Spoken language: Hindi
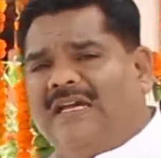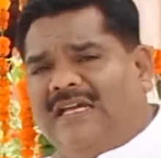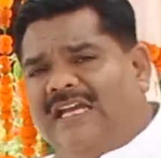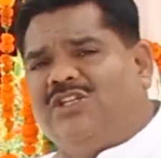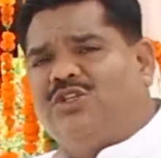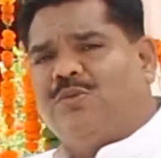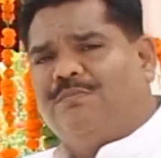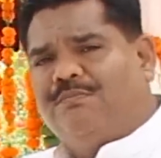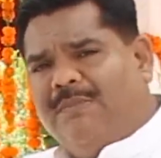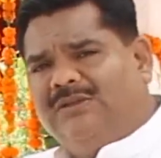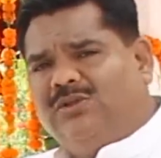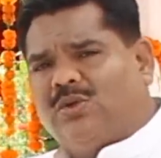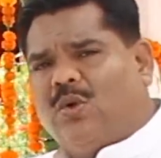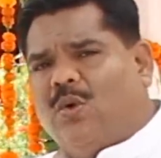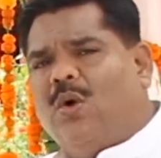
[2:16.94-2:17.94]
इस
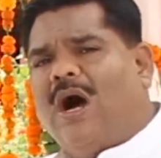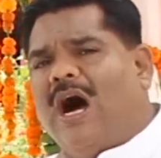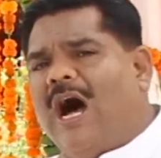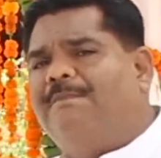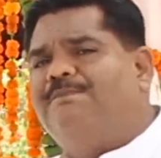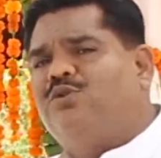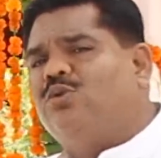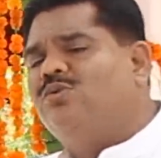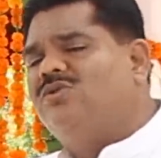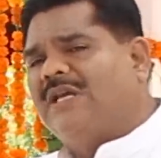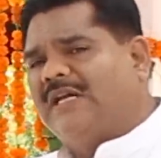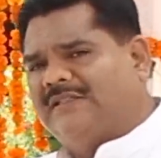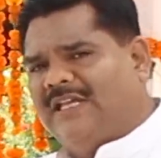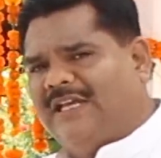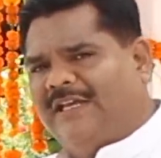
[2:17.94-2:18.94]
मंत्र को आप सुन
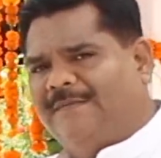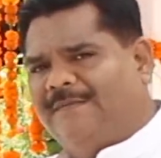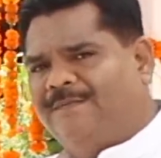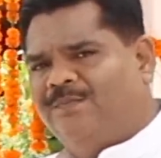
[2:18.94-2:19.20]
सकते हैं